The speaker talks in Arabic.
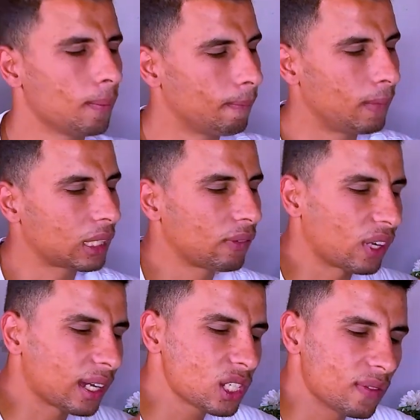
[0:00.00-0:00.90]
ما
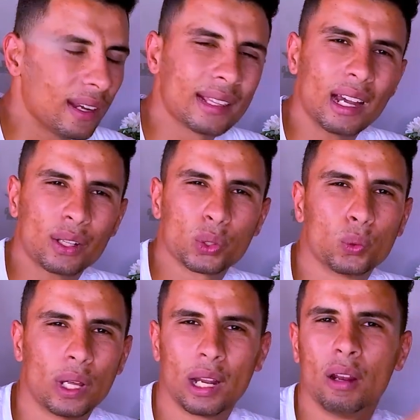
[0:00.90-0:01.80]
تفكرش في اللي تحته
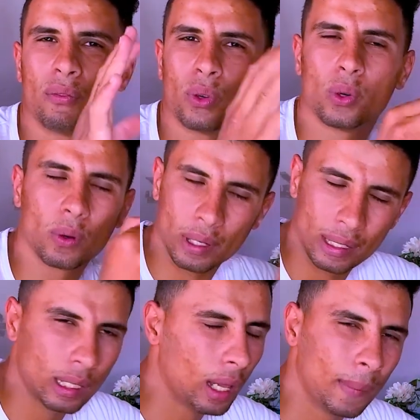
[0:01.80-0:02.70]
ولا اللي فوق
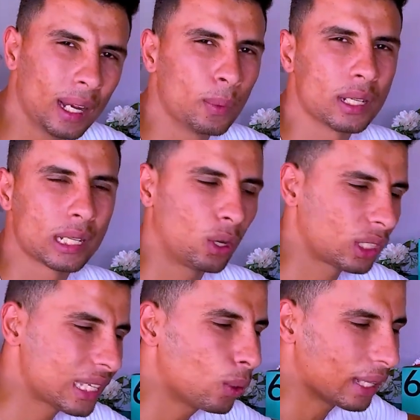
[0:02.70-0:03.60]
ده بلا منازع لو
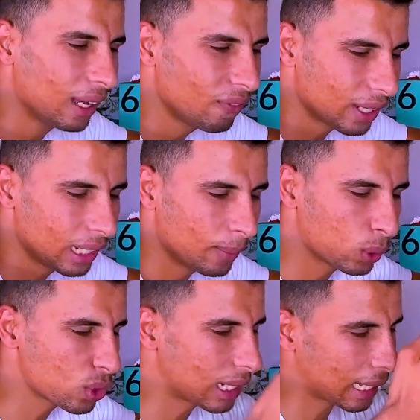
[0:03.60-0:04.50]
تزود 1000 جنيه لما
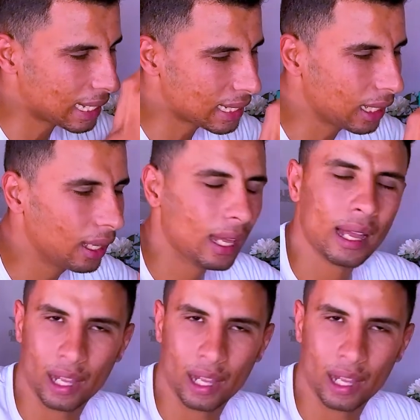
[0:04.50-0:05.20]
توصل للجهاز ده